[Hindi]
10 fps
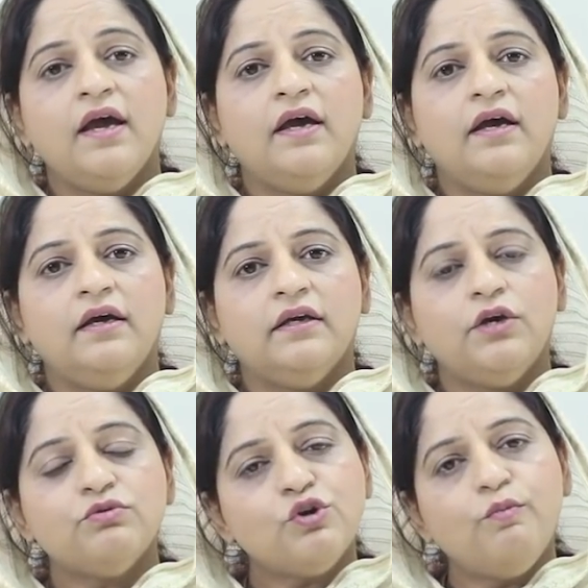
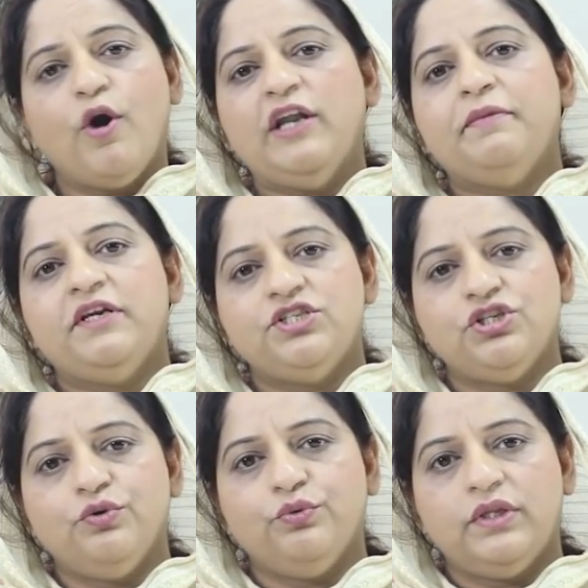कि उसको बॉडी पर
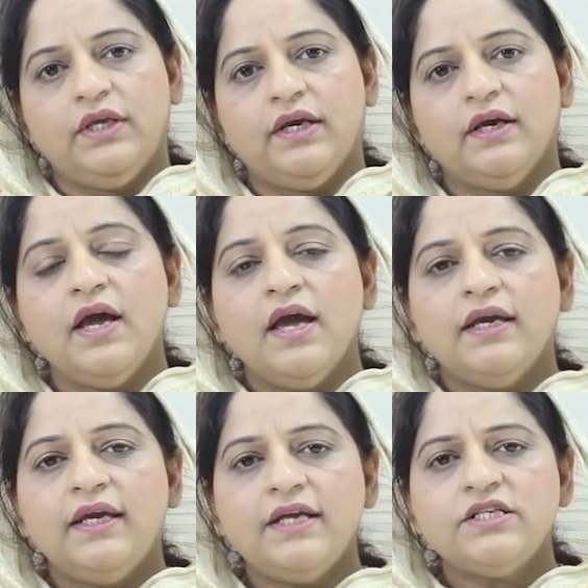इचिंग होती है
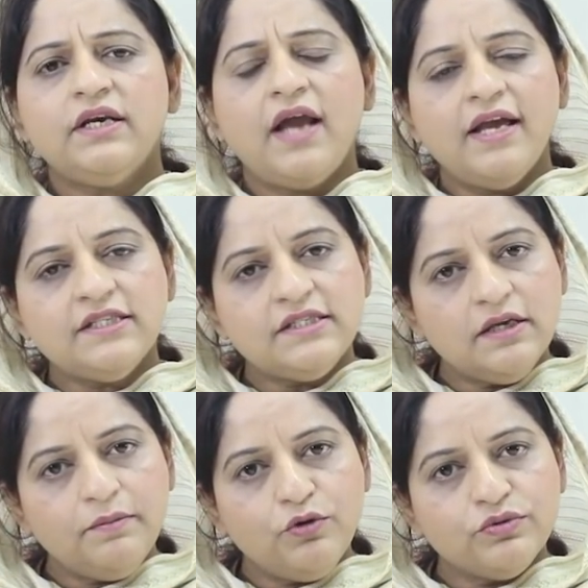ये जनरलाइज
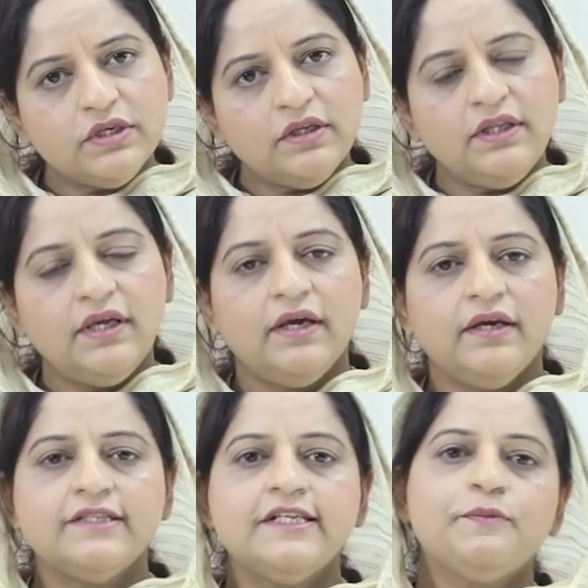इचिंग भी हो सकती है
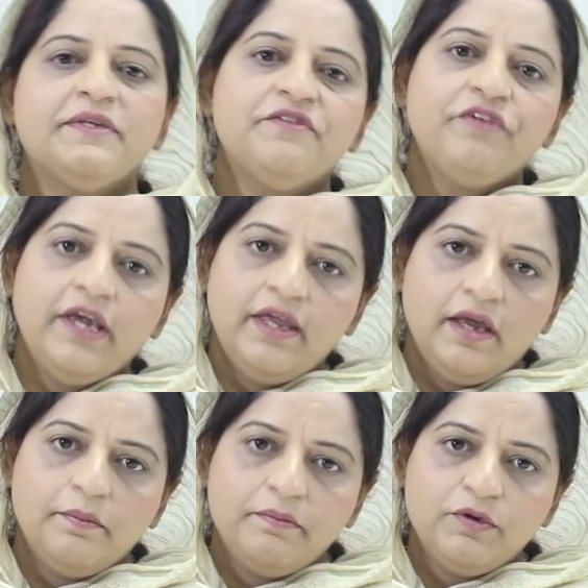किसी स्पेसिफिक
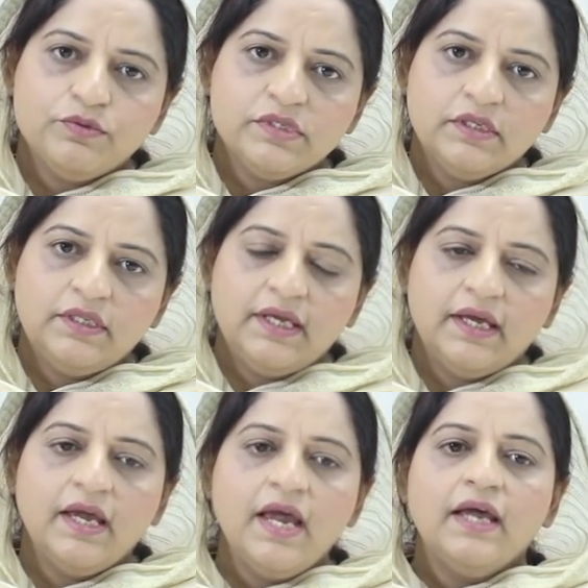एरिया पे भी हो सकती
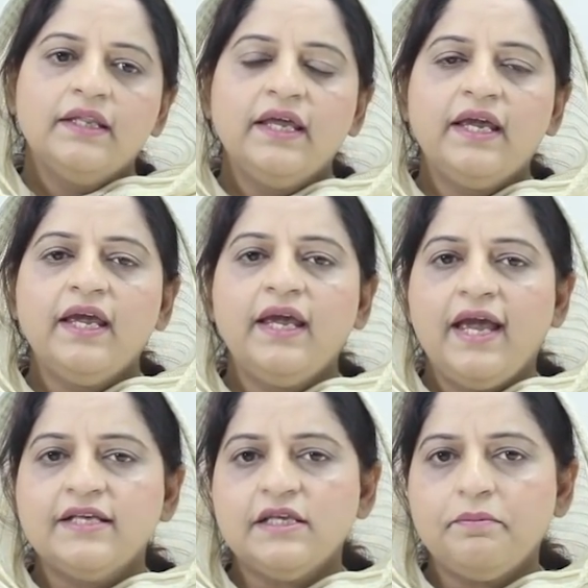है देखें
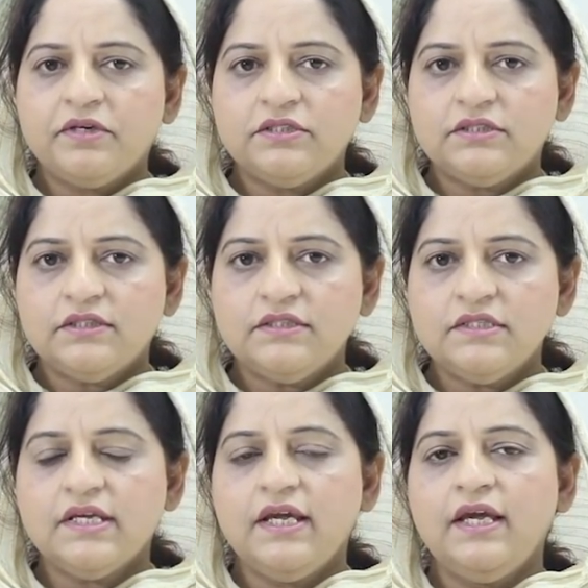ऐसे
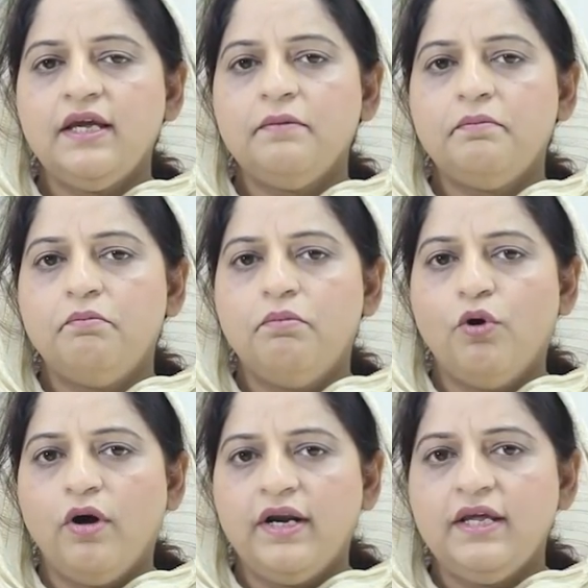पर्सनस की
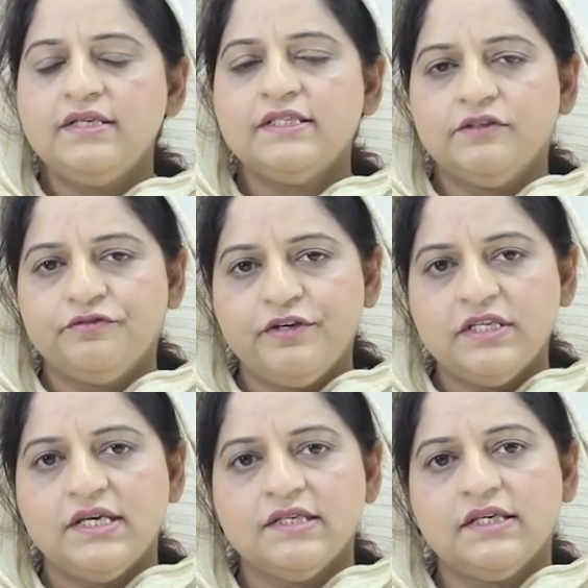बॉडी
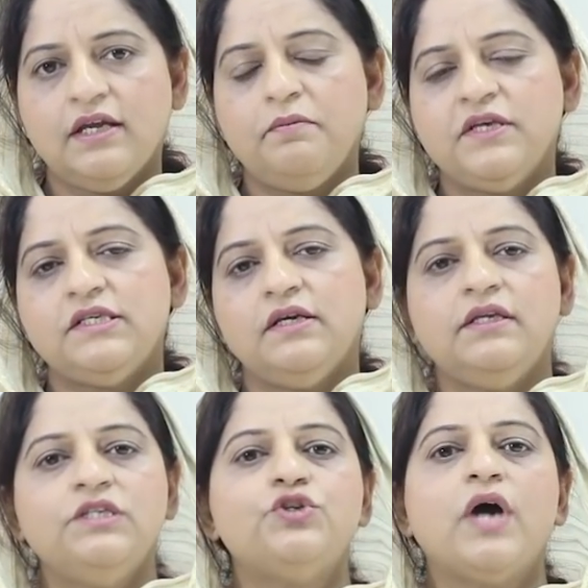सरफेस या स्किन
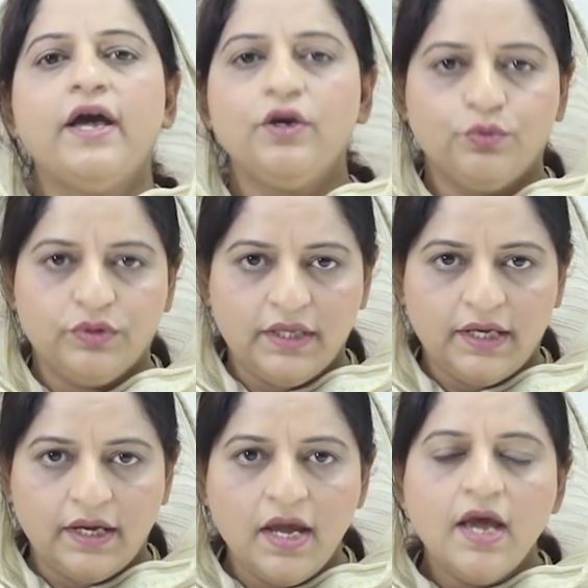बेसिकली ड्राई होती
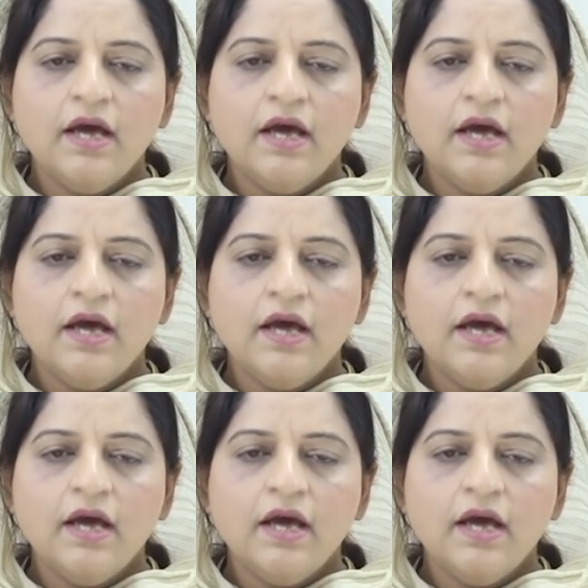है